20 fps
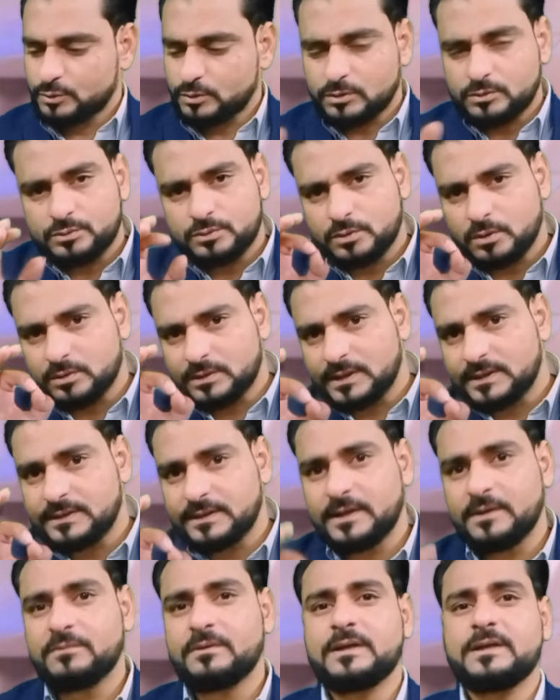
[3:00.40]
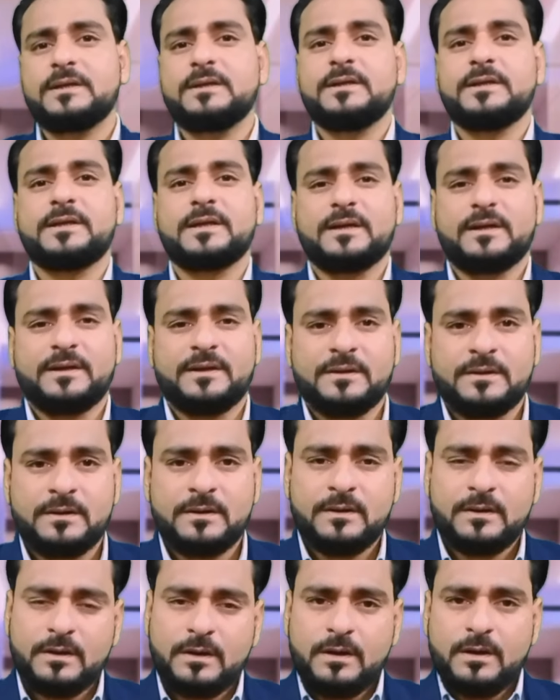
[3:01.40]
जो चौथे तरह वाले लीडर हैं
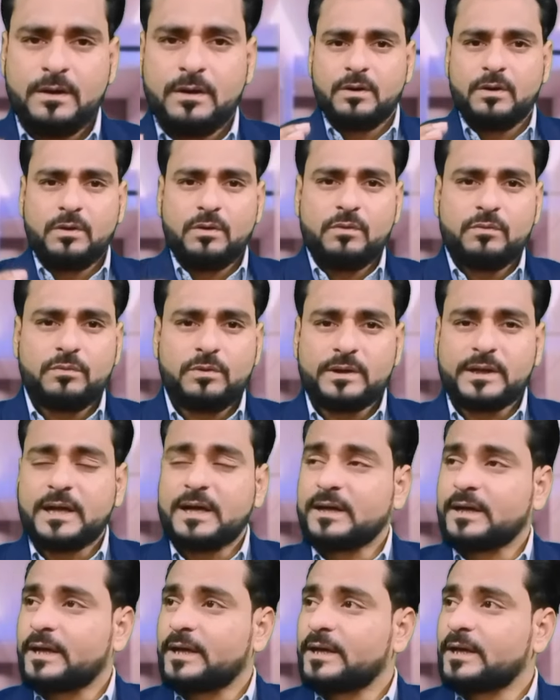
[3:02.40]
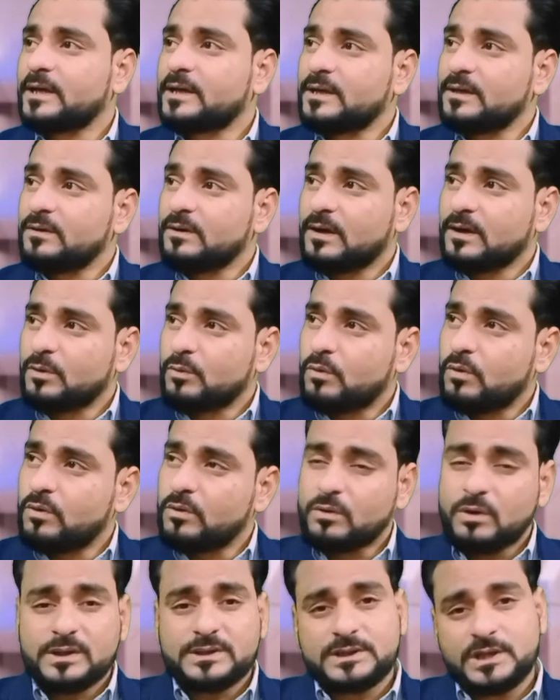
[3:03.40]
वो क्या करेंगे कि
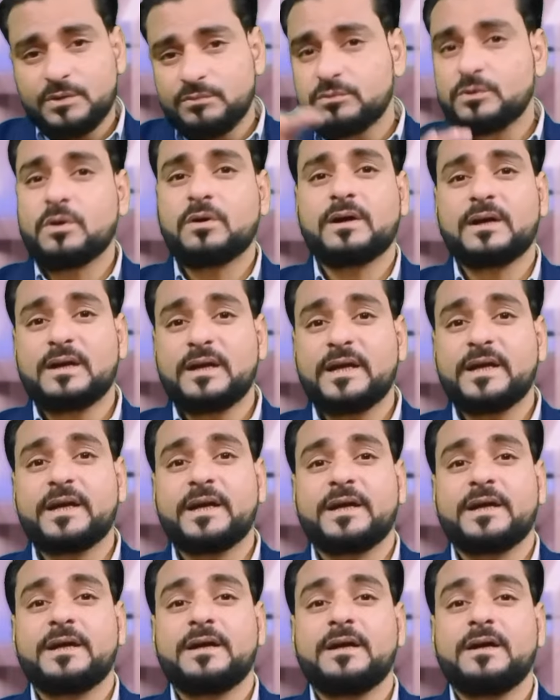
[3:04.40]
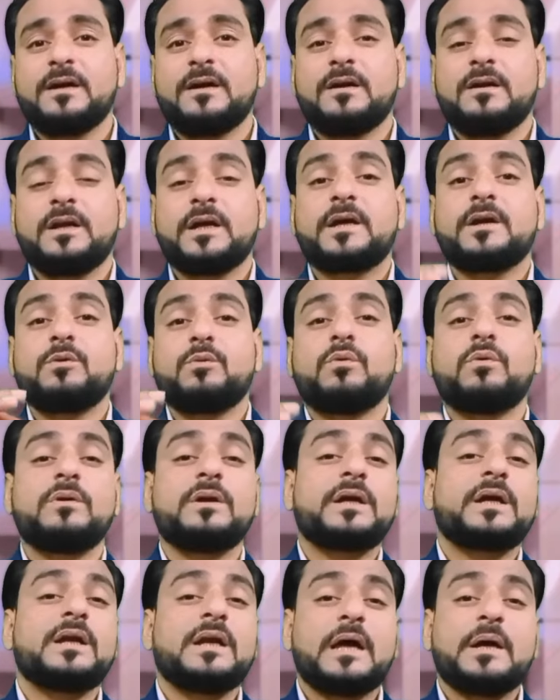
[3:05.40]
गोल को अचीव तो कर लेंगे लेकिन
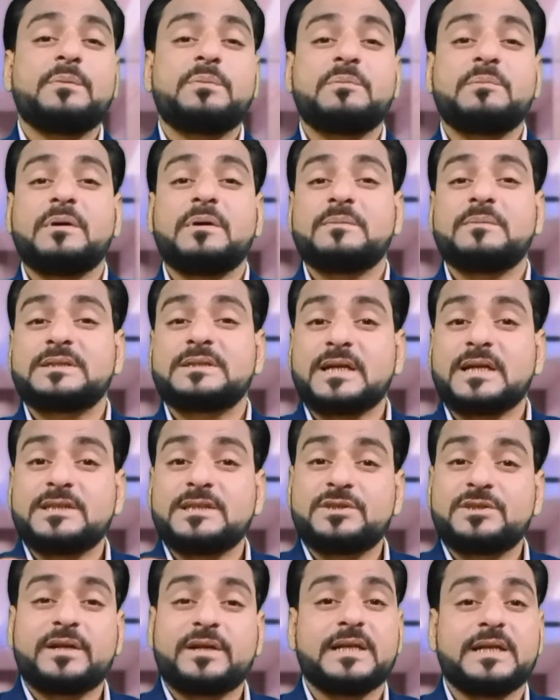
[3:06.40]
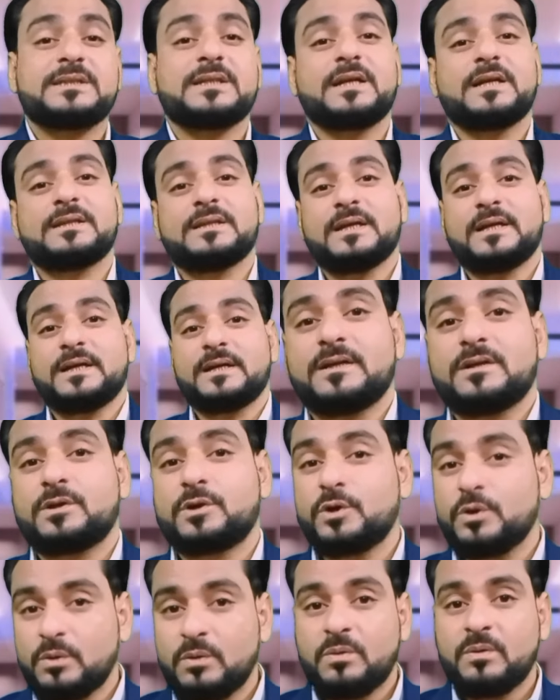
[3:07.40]
उनकी लाइफ में हमेशा स्ट्रेस रहता है
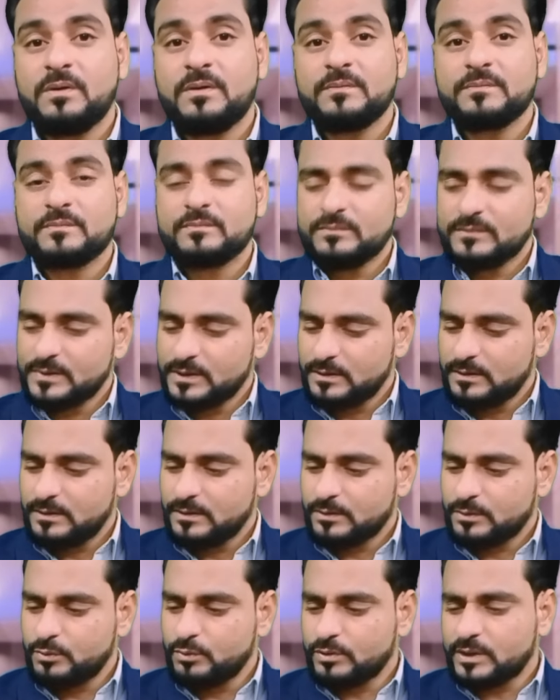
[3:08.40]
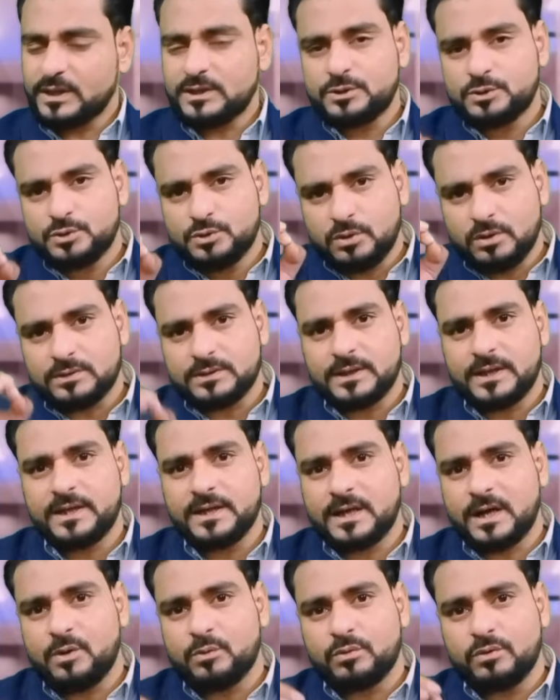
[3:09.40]
क्यों क्योंकि जो
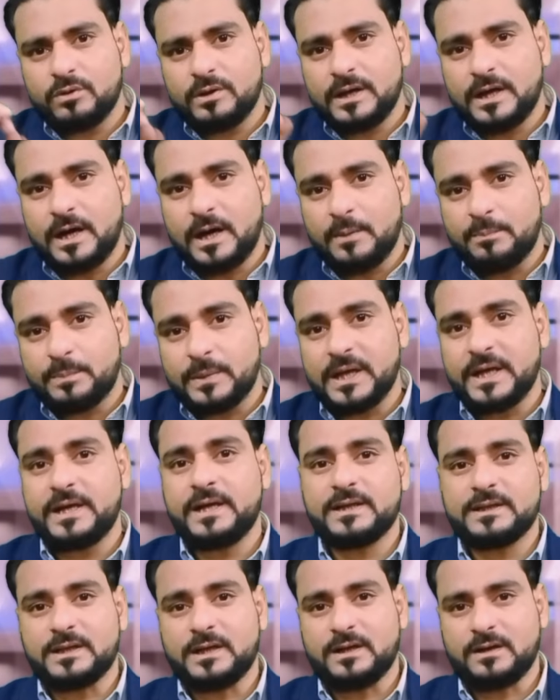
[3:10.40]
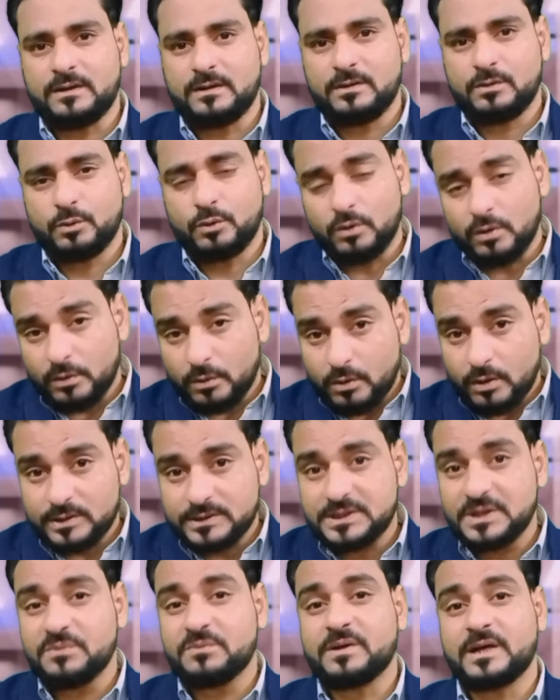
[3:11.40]
तरीका उन्होंने अपनाया था गोल को
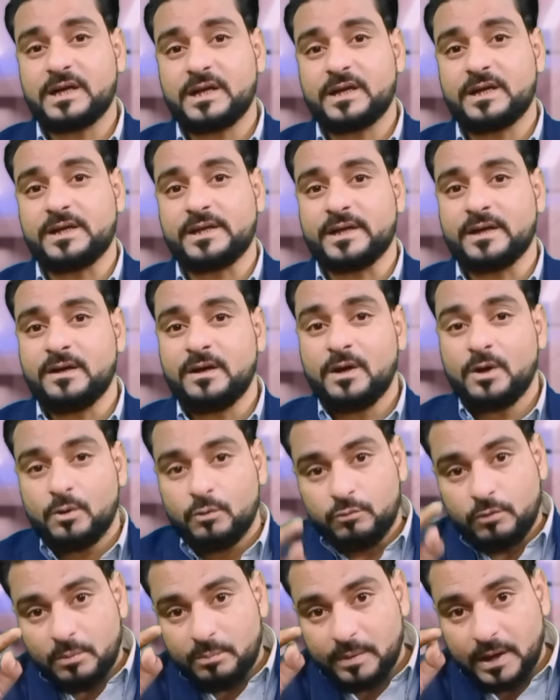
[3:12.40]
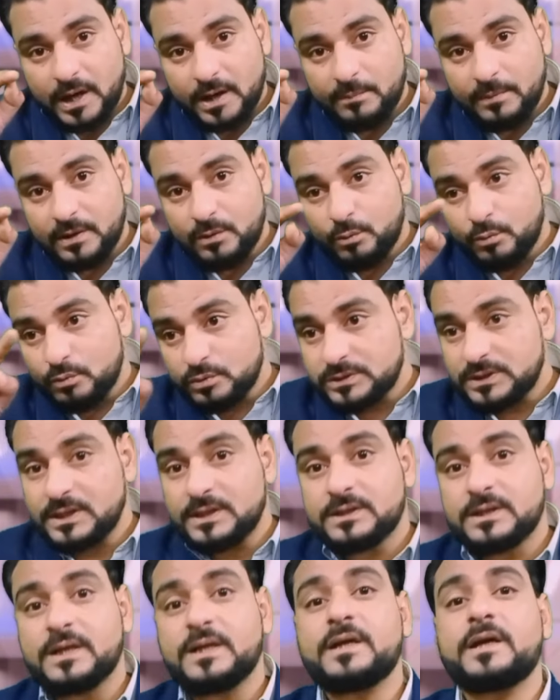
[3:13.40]
अचीव करने के लिए वो बार बार
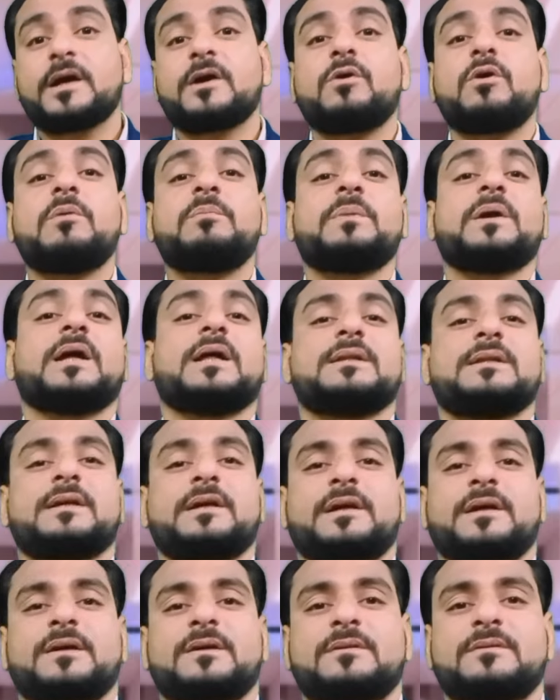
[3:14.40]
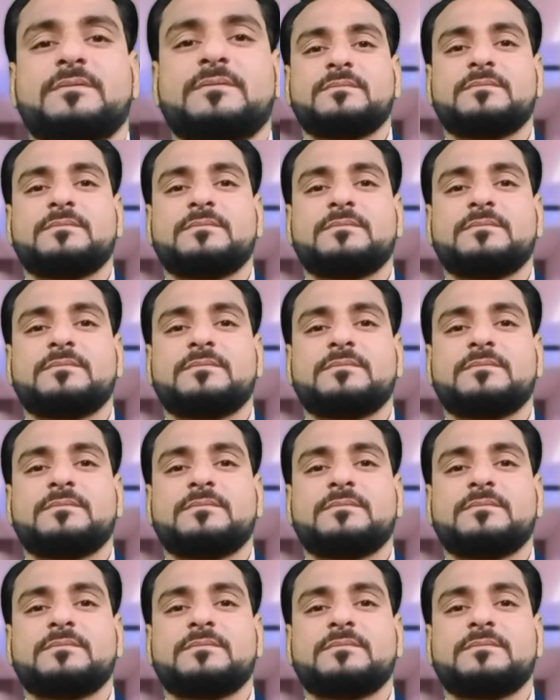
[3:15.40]
उसी तरीके को अपनाते हैं